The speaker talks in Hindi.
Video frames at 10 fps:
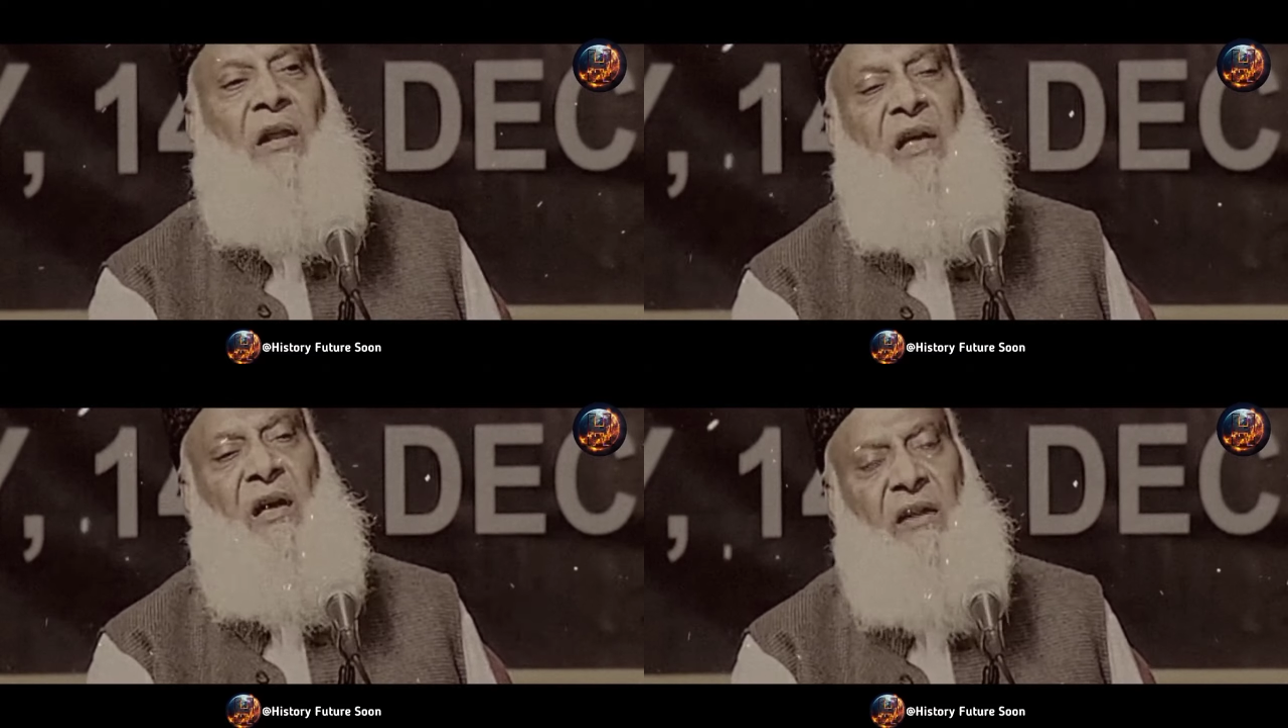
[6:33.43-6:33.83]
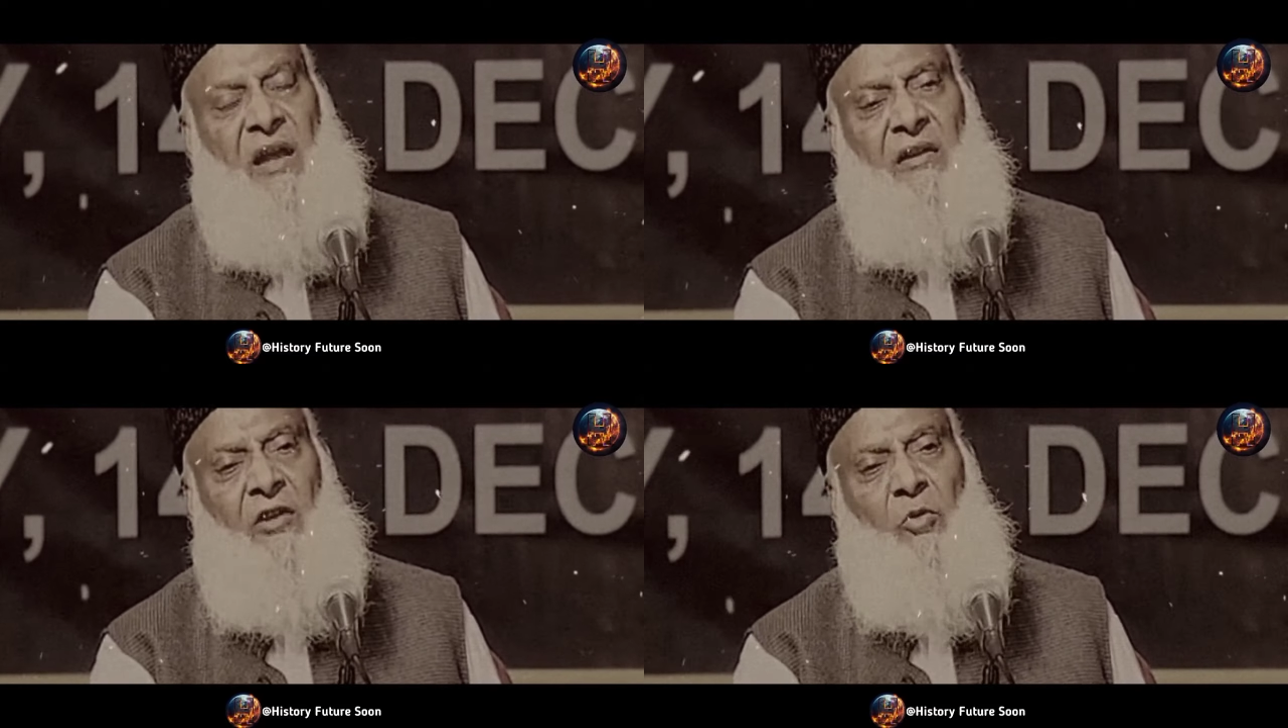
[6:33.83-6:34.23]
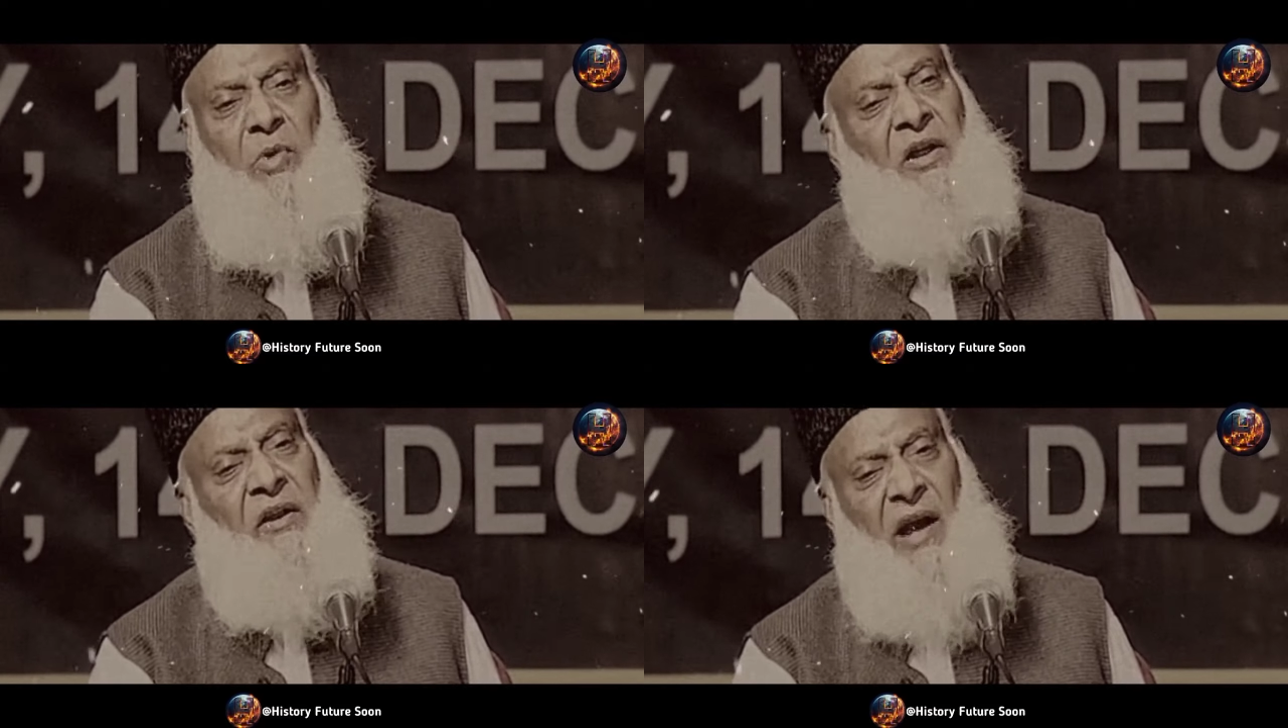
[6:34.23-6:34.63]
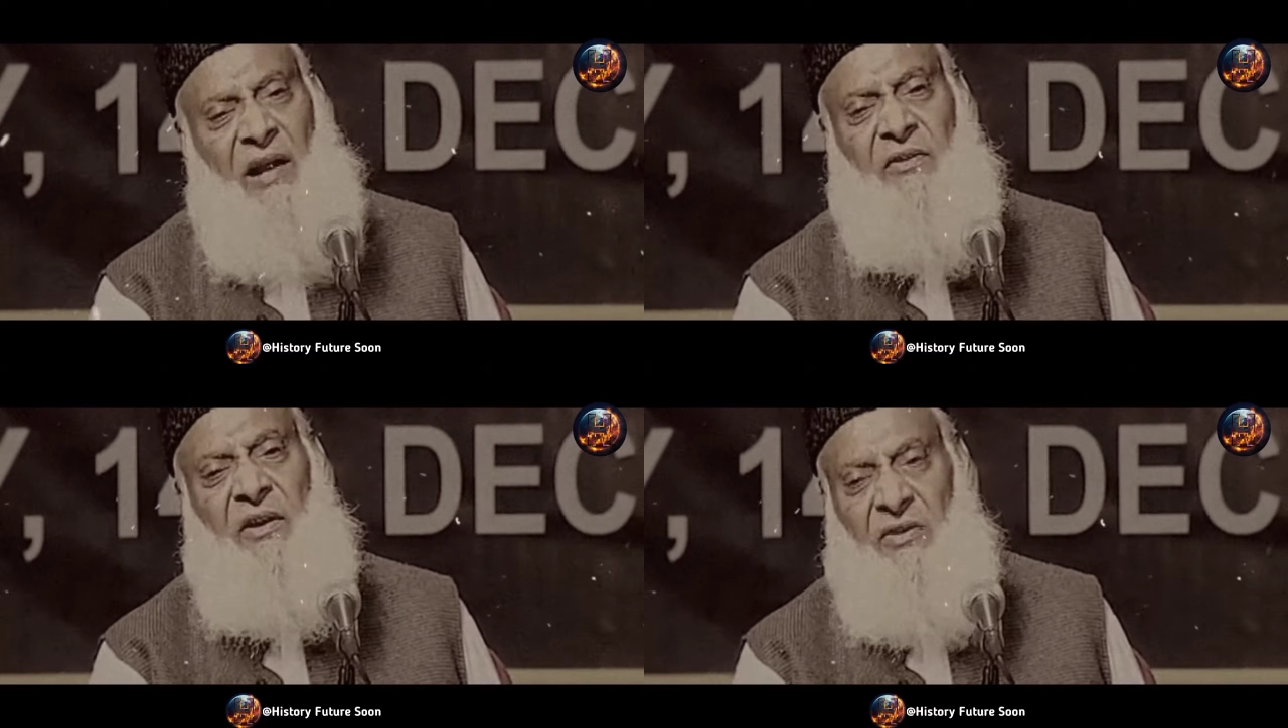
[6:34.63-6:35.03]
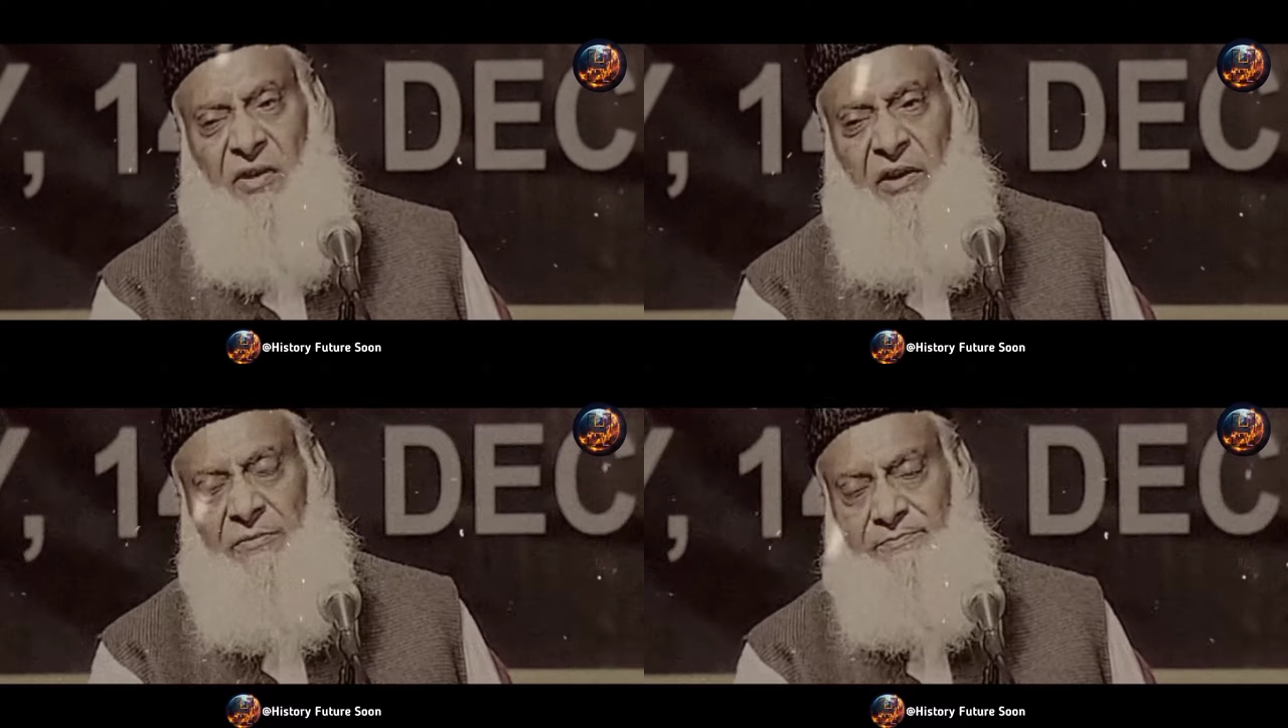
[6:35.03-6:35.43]
बल्कि अंग्रेज ने तो बड़ी रियायत की
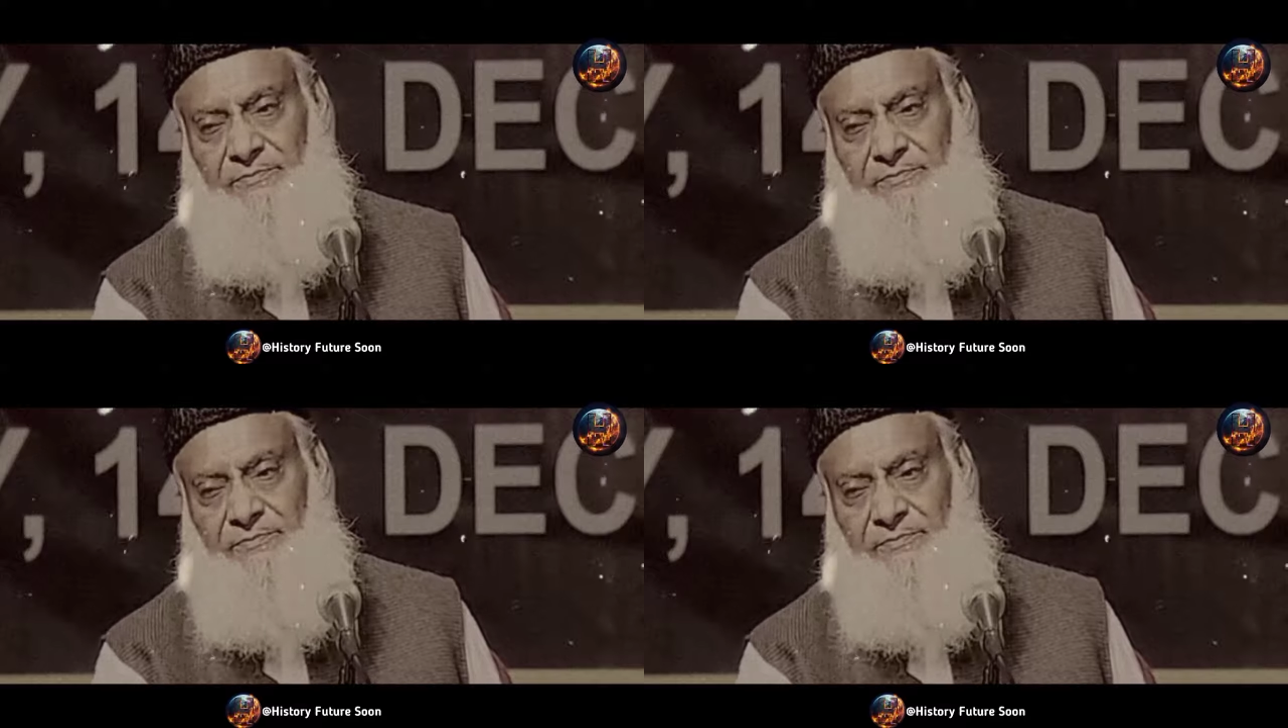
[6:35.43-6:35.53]
थी